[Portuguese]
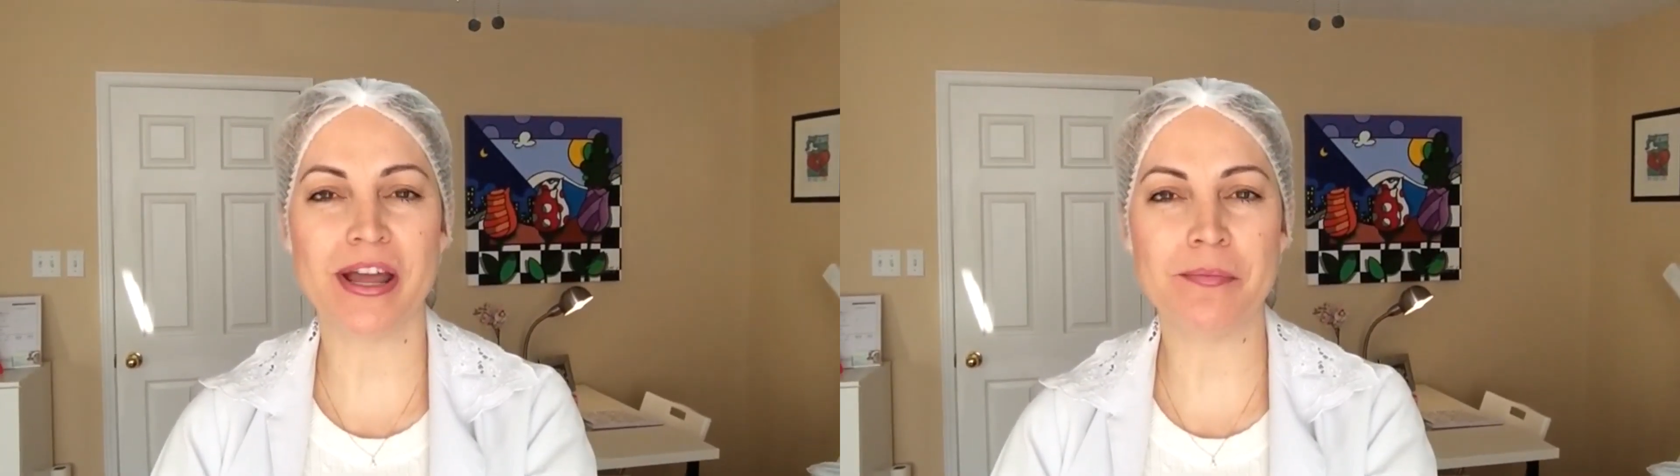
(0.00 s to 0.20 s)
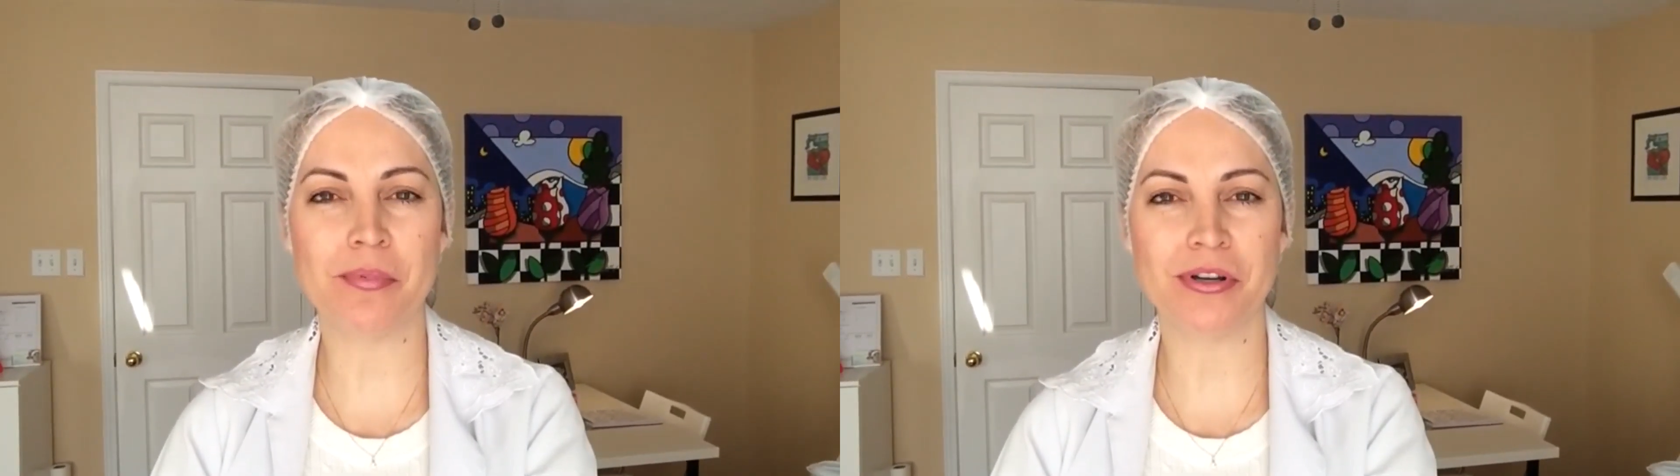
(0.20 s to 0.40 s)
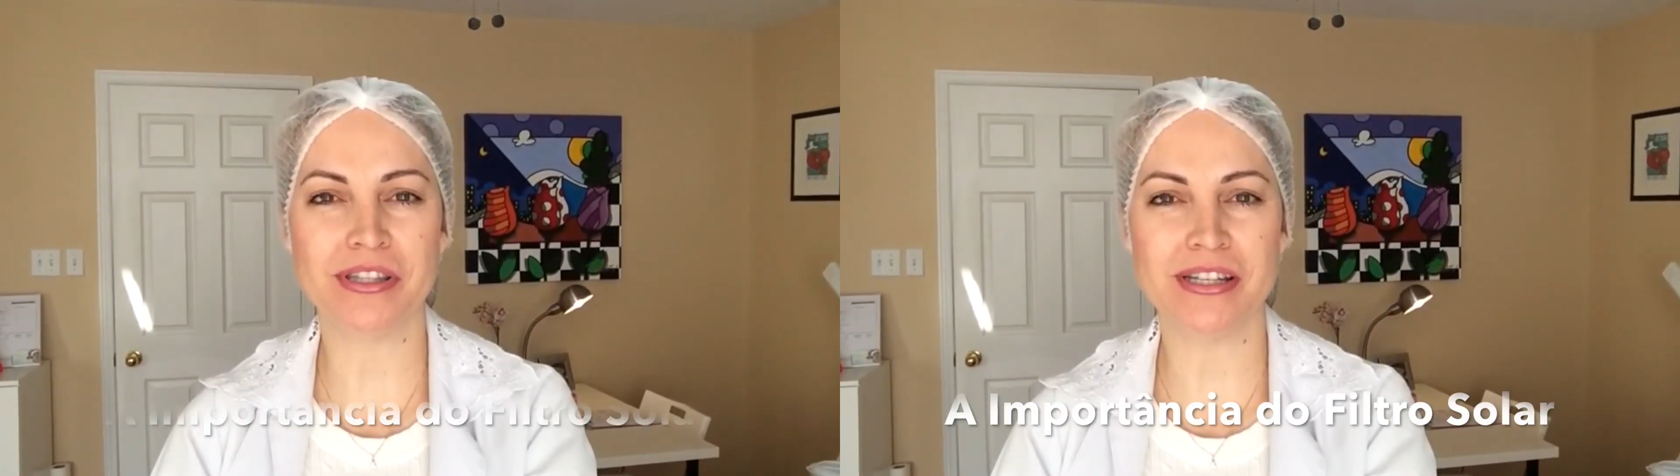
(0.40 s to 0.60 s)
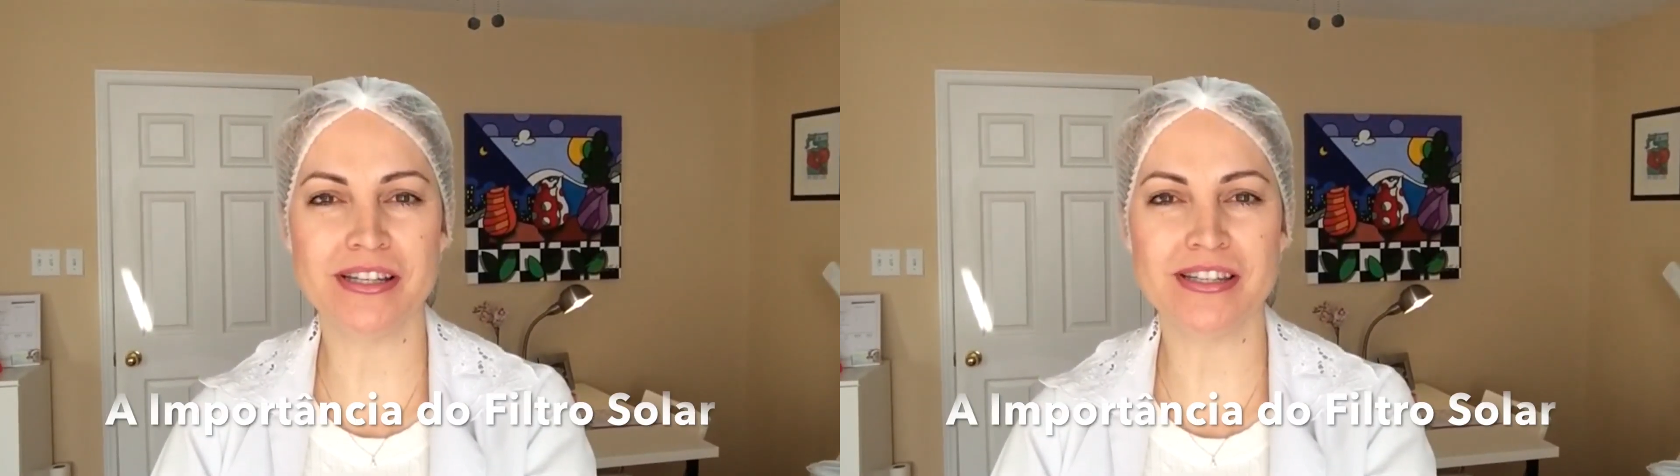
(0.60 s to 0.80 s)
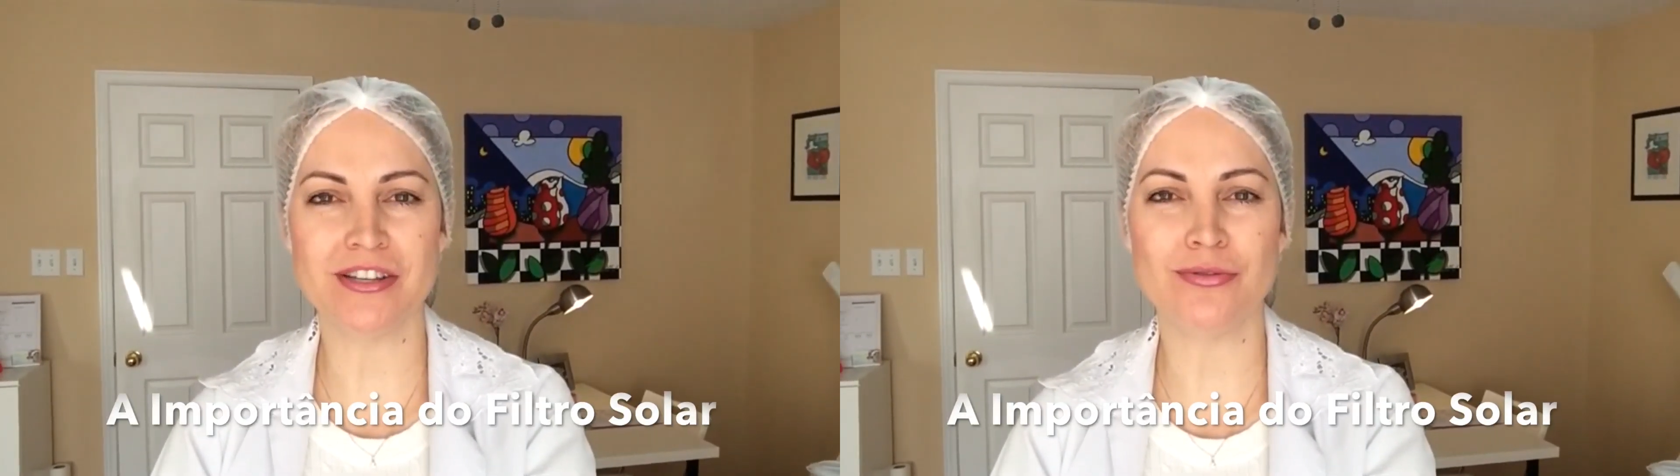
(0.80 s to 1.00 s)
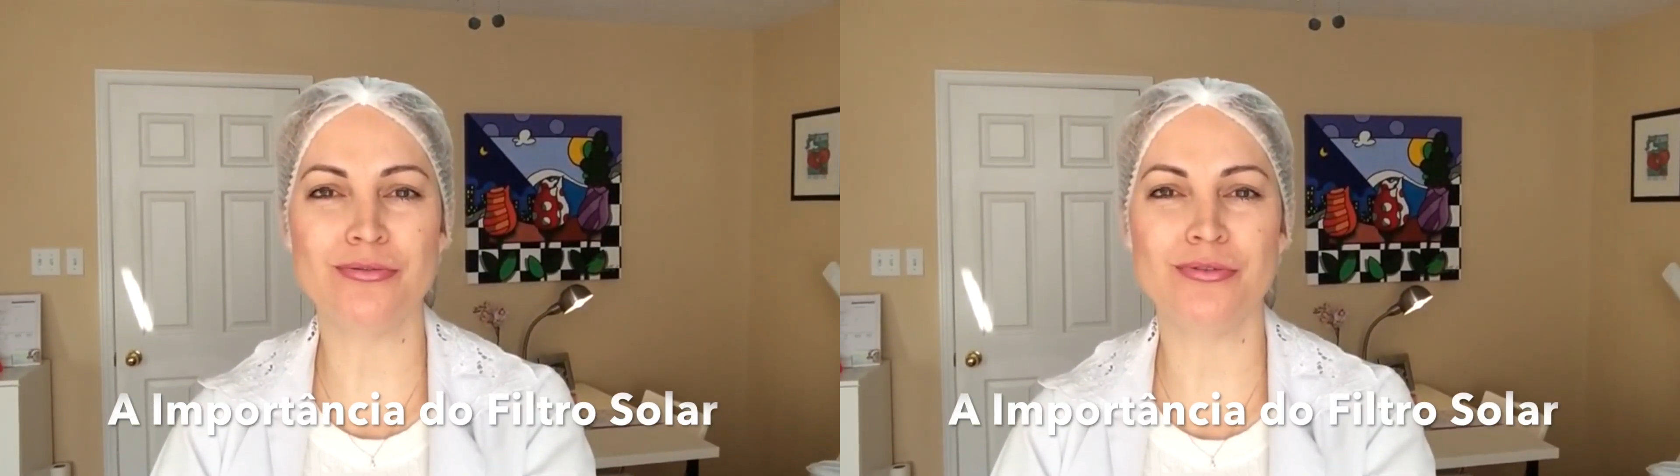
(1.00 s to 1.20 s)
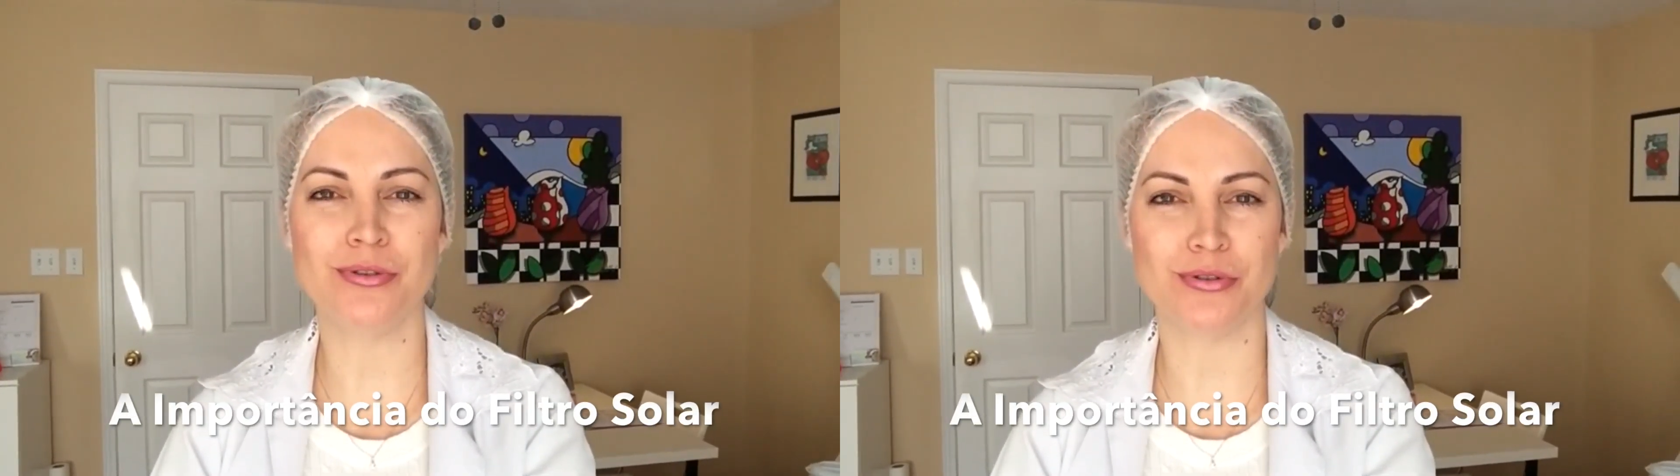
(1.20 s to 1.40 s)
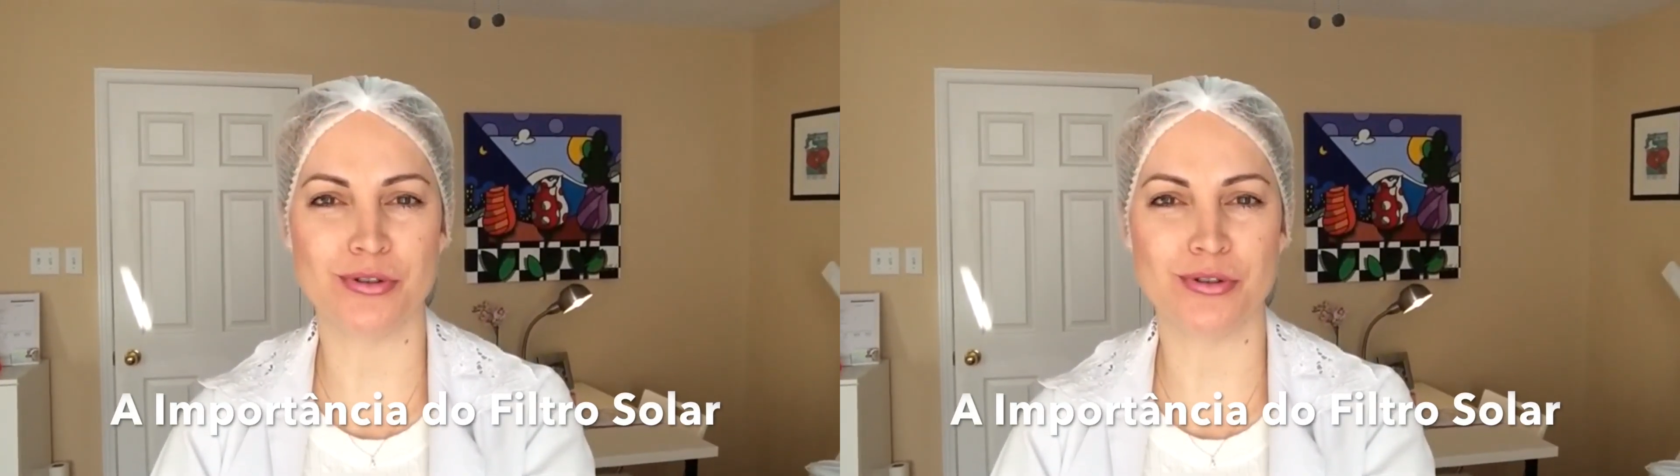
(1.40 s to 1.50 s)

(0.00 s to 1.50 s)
a importância do filtro